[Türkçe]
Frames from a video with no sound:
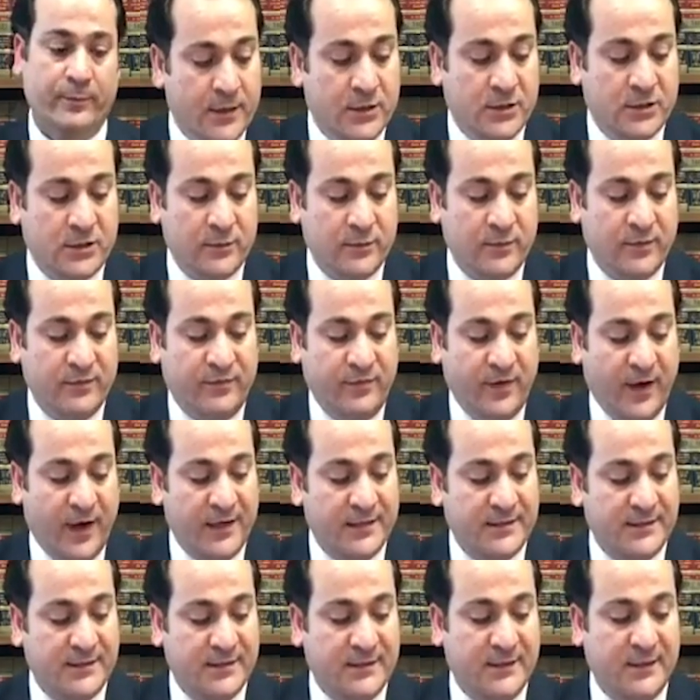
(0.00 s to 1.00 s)
Şimdi
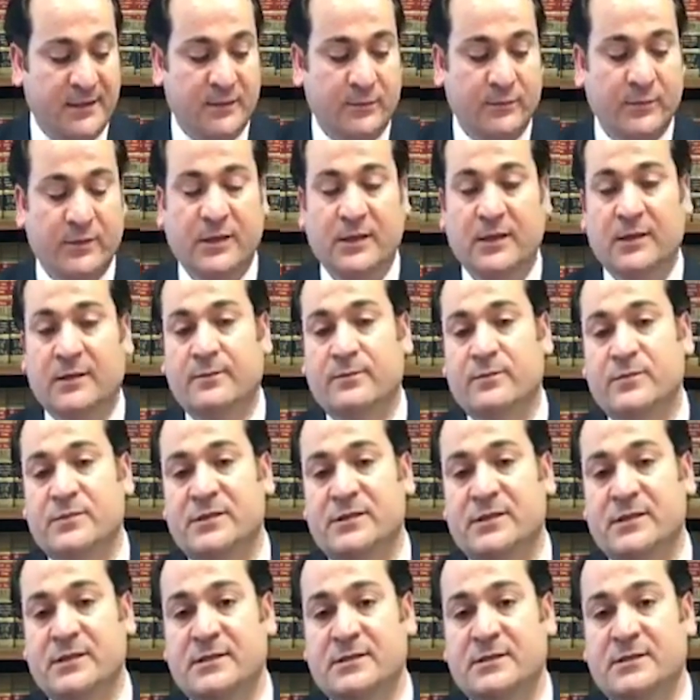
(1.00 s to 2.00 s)
farz edelim ki
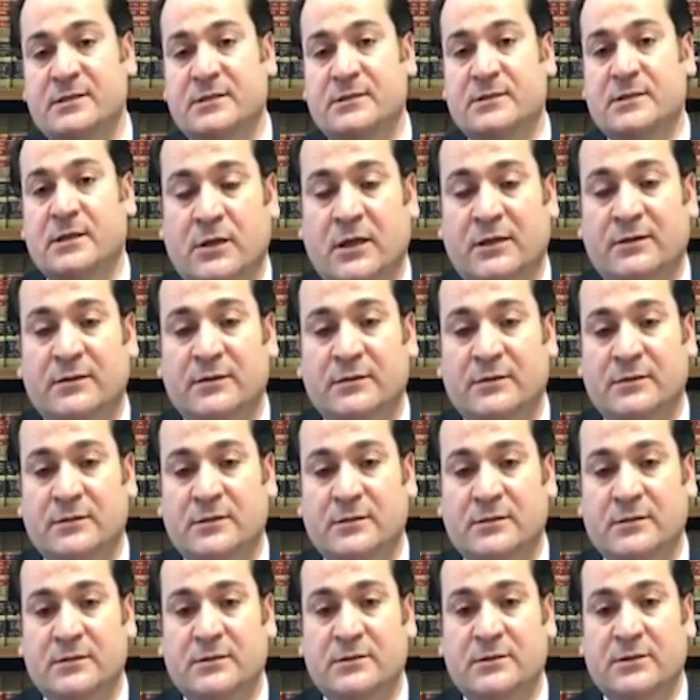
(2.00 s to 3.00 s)
siz
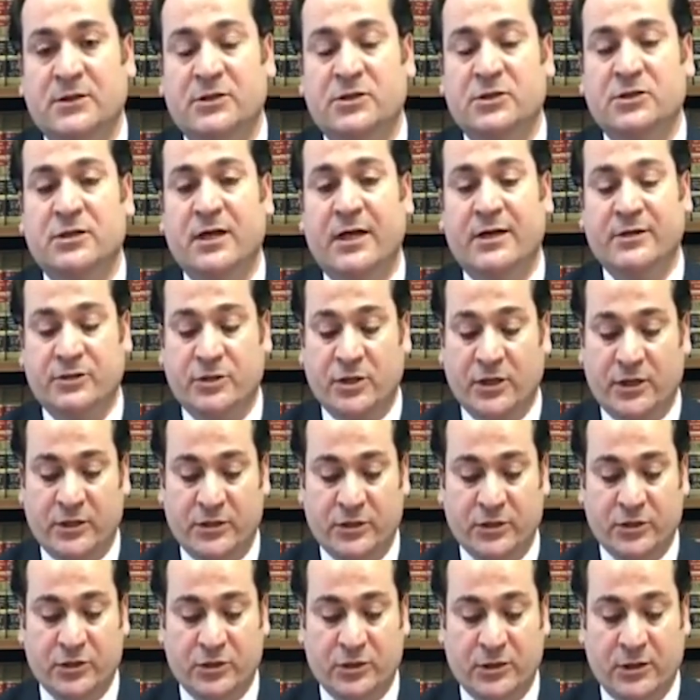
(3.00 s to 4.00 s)
katıldığınız yeşil kart
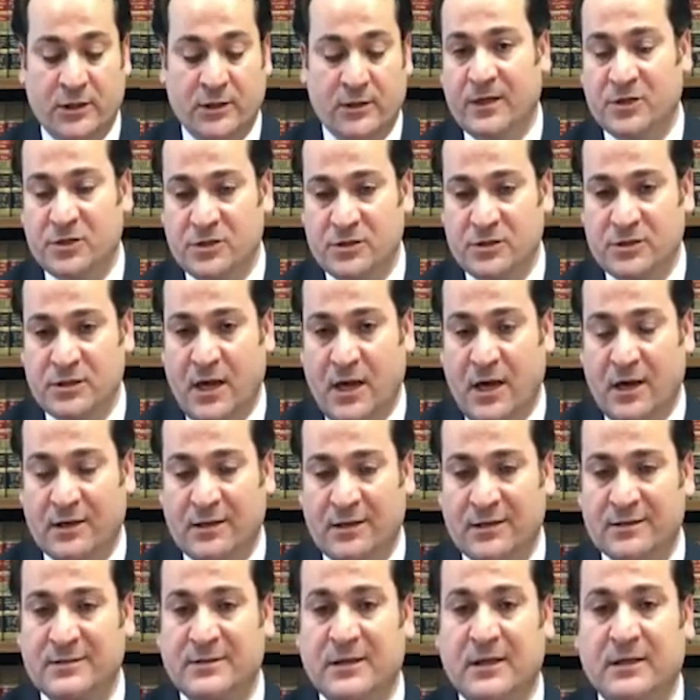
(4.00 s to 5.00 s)
çekilişine eşiniz
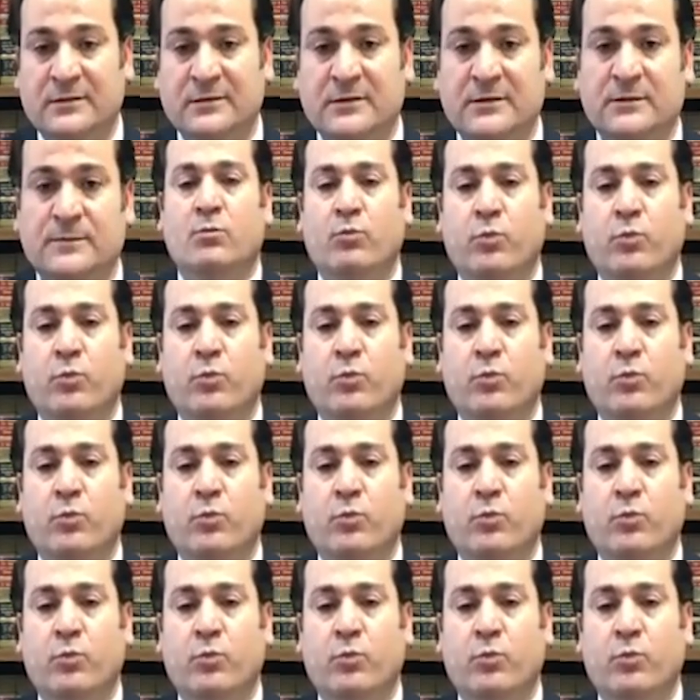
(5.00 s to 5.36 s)
hak kazandı.